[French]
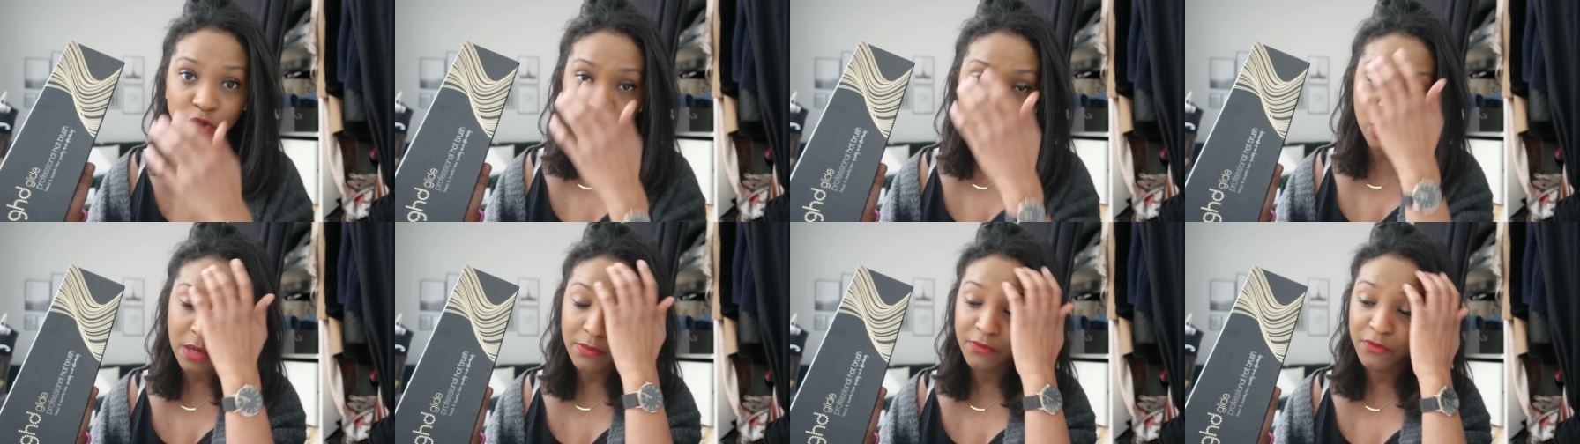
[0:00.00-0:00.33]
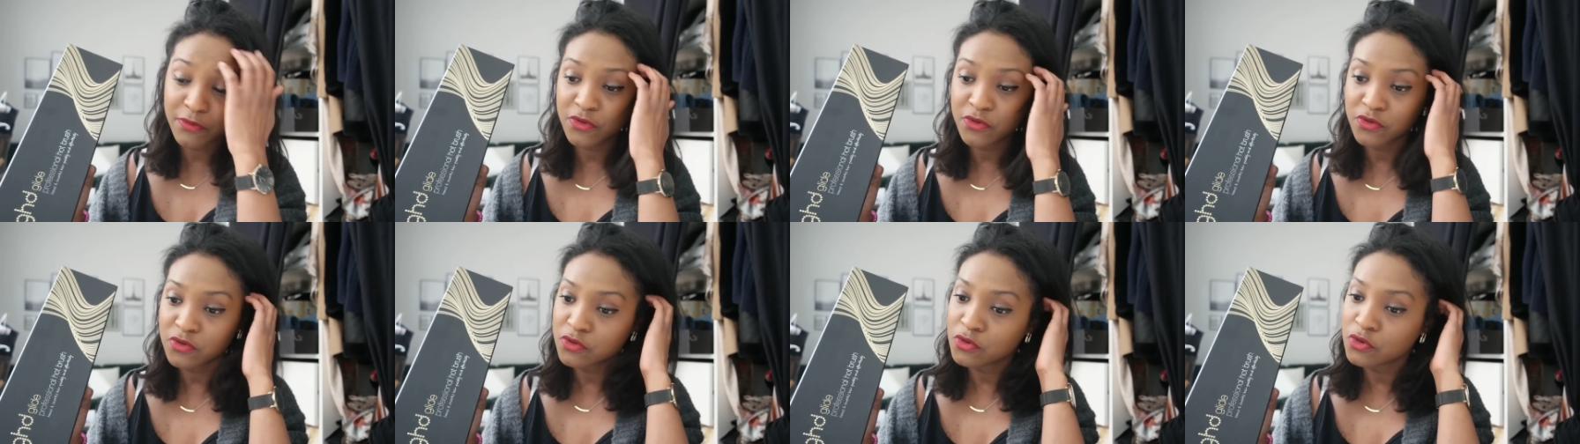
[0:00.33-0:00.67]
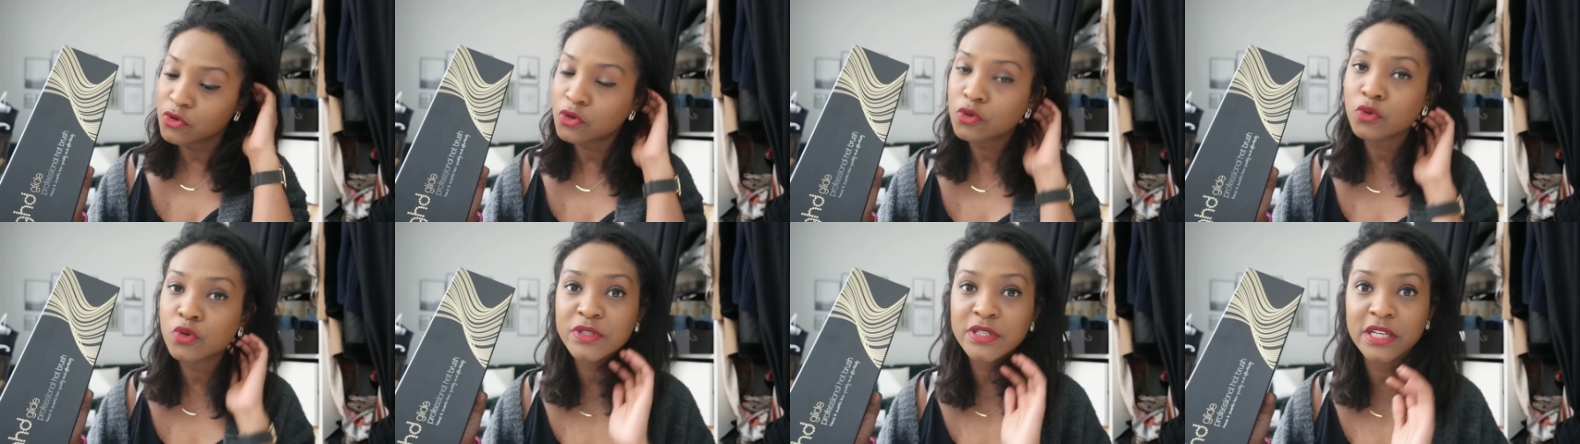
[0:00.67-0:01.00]
Donc comme vous
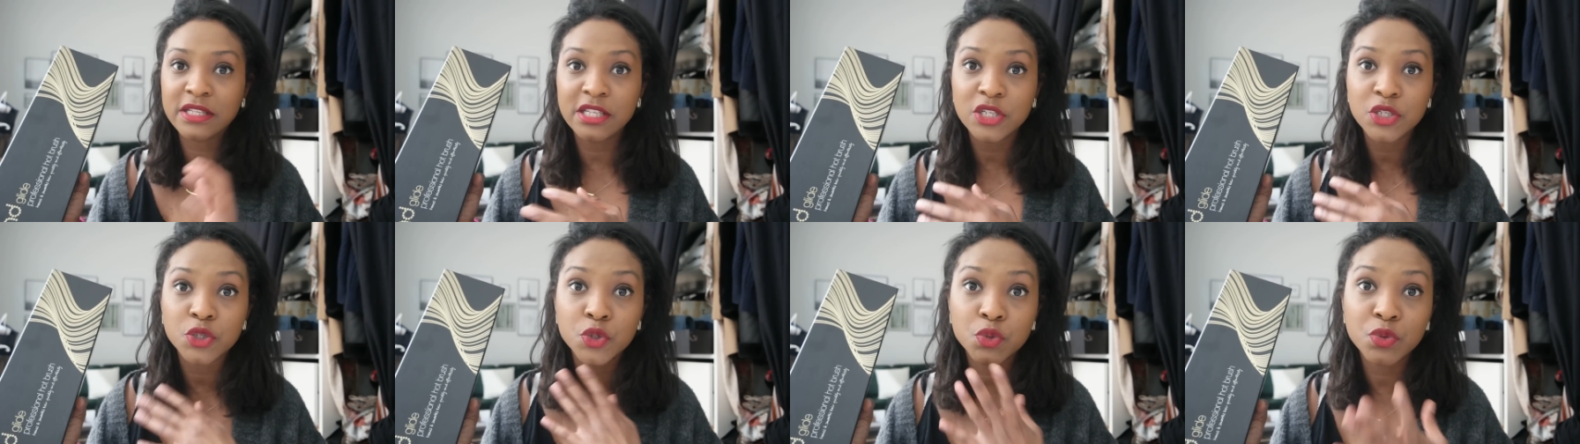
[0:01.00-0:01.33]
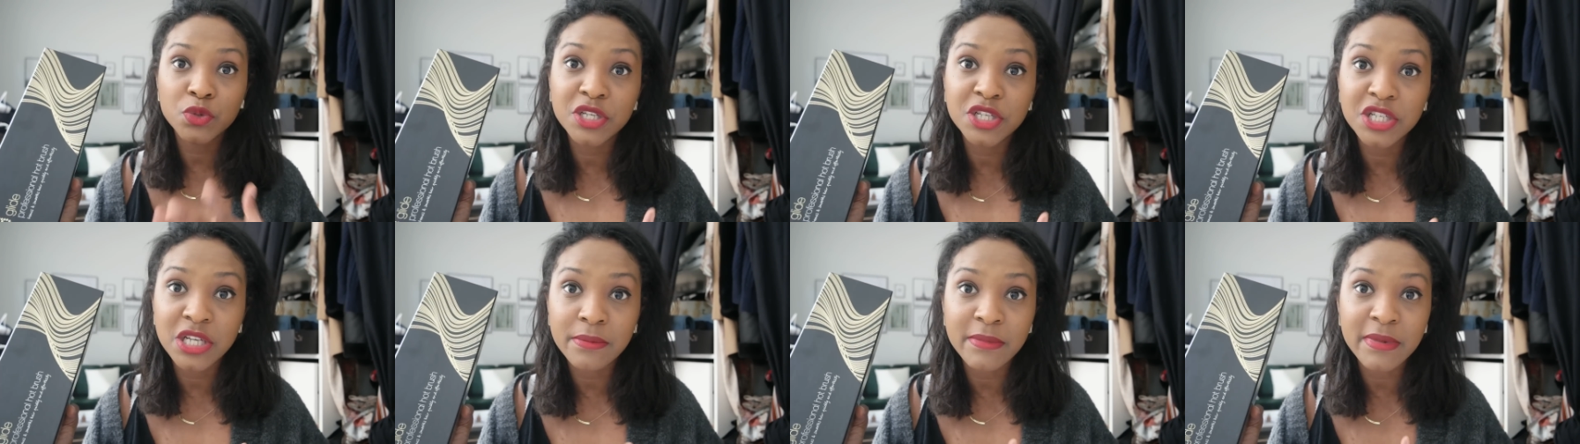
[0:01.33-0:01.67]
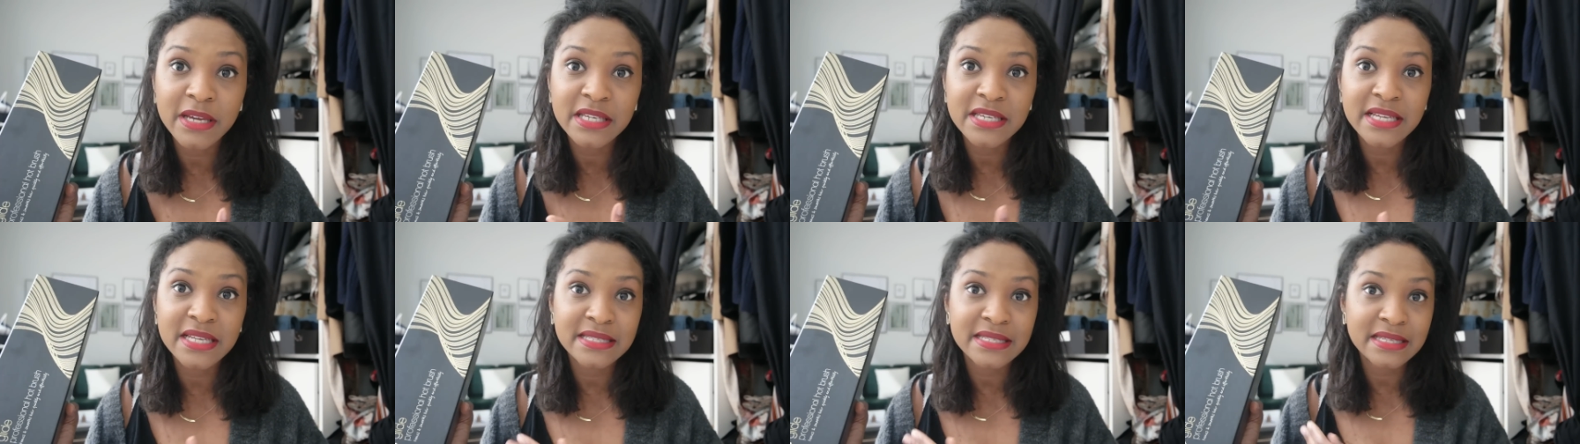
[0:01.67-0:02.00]
le constatez, je suis déjà
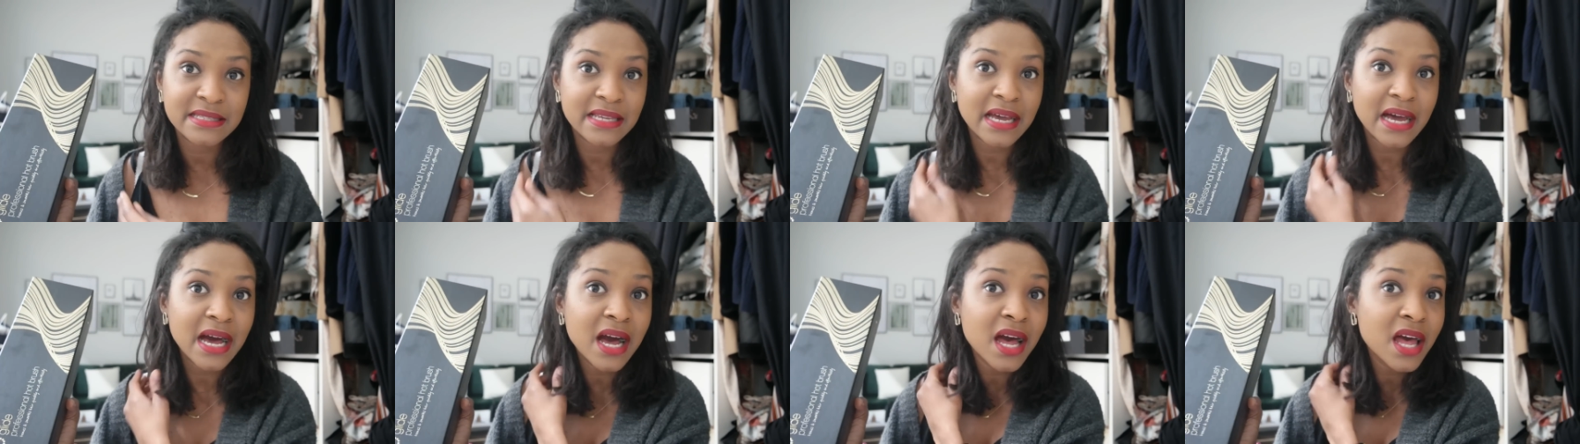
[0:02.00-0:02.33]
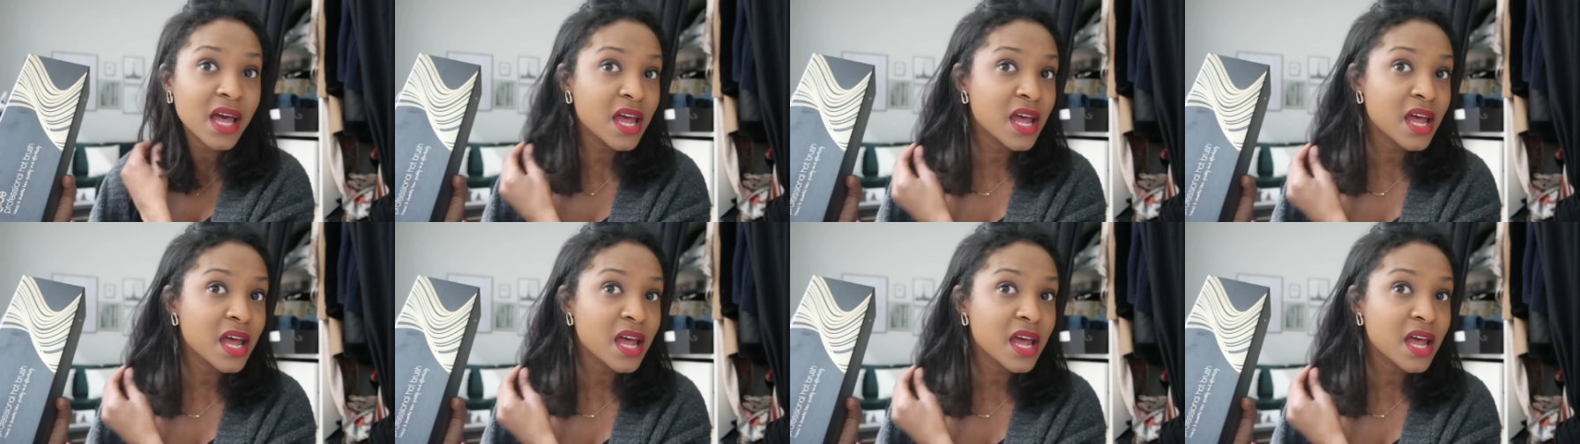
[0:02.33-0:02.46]
maquillée, etc.